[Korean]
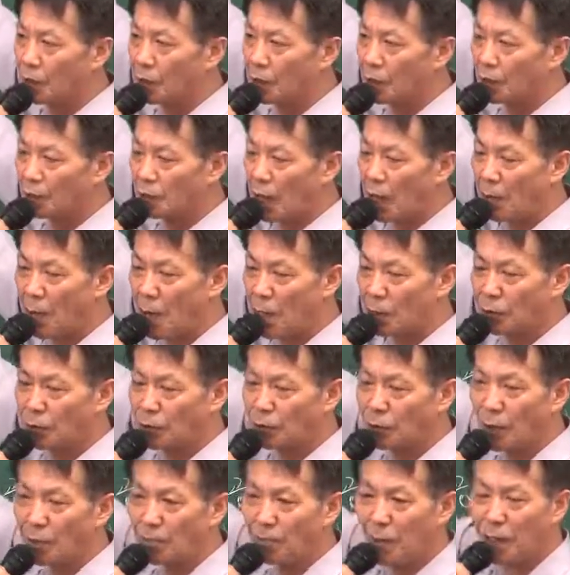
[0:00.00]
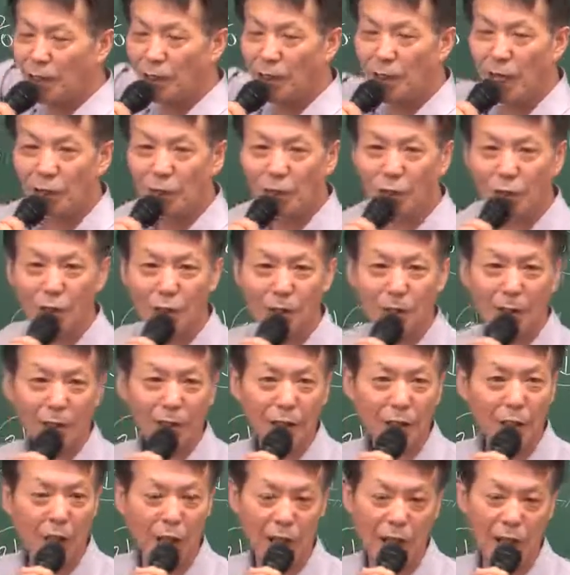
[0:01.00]
3학년 3반, 1학년
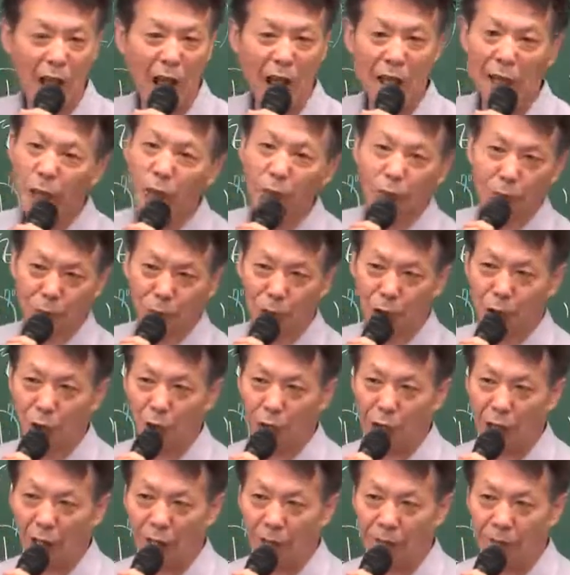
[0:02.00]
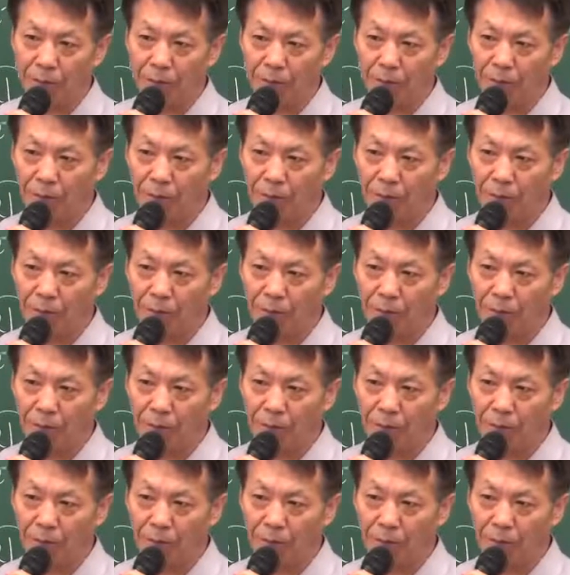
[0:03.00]
1반 이게 하나도 없어요. 이속에는